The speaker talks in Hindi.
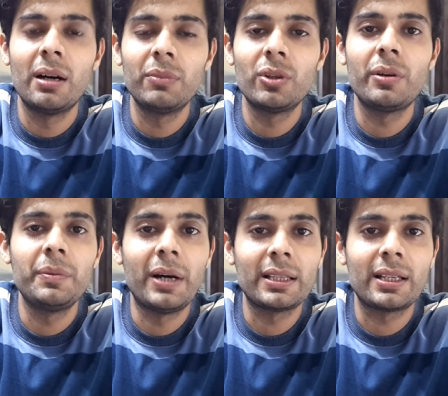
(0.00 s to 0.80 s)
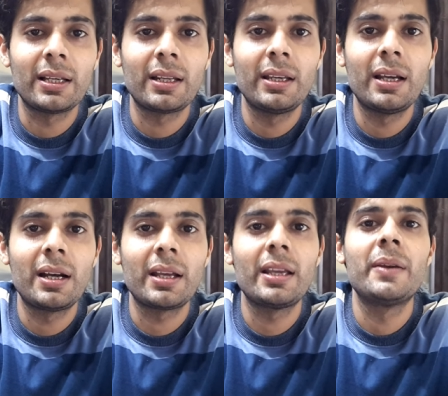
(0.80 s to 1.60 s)
हम लोग अभी बात कर रहे हैं
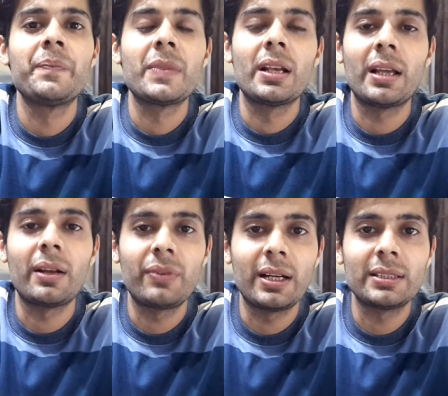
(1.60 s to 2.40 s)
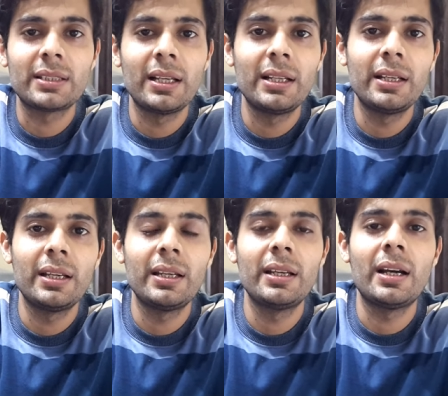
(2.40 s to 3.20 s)
आगे ग्राफिक कार्ड्स के
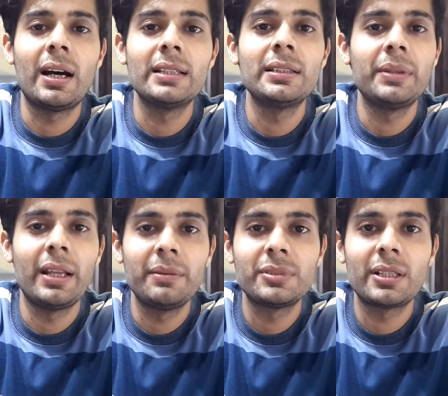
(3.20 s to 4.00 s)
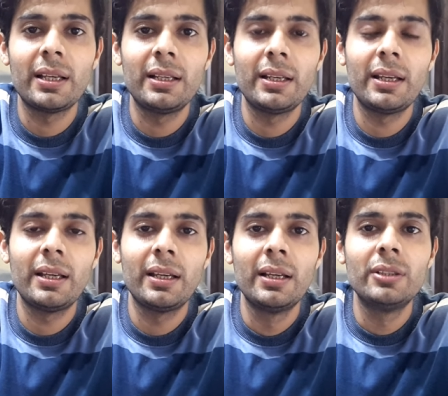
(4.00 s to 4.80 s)
लिए आर जी रैम्स के
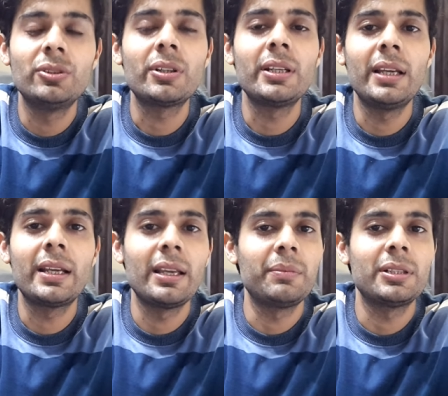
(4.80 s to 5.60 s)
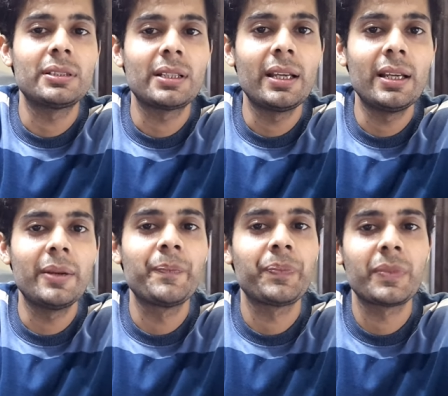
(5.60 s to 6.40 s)
लिए जो कि एक गेमर्स के
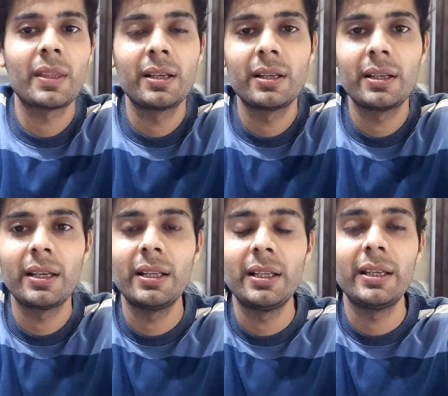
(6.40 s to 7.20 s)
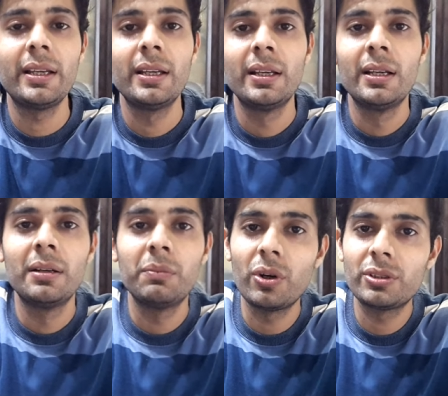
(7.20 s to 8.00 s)
के लिए
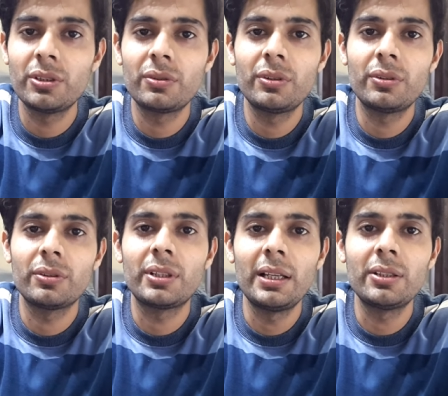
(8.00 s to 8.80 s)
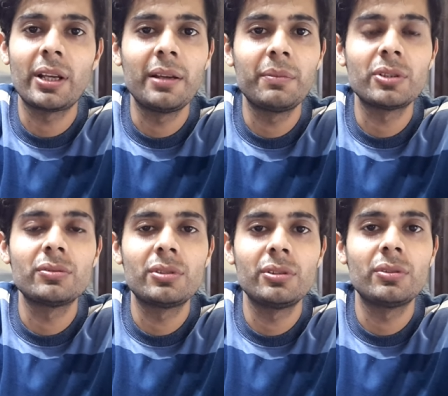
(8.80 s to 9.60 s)
बहुत ज़रूरी होते हैं तो गेमर्स
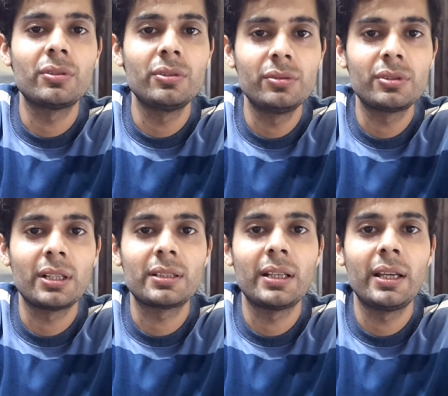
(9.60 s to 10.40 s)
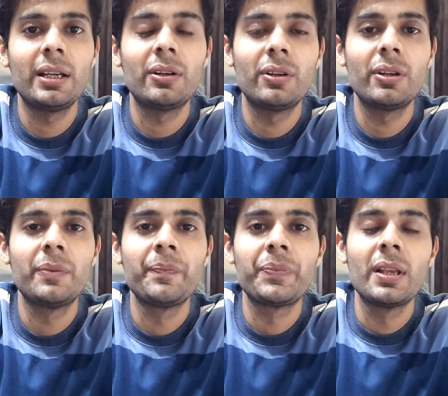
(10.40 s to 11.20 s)
उन चीज़ों को यूज करते हैं
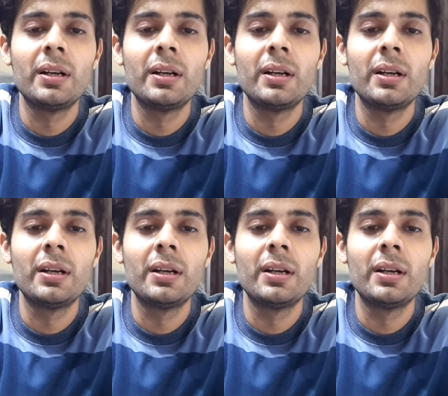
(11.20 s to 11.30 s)
और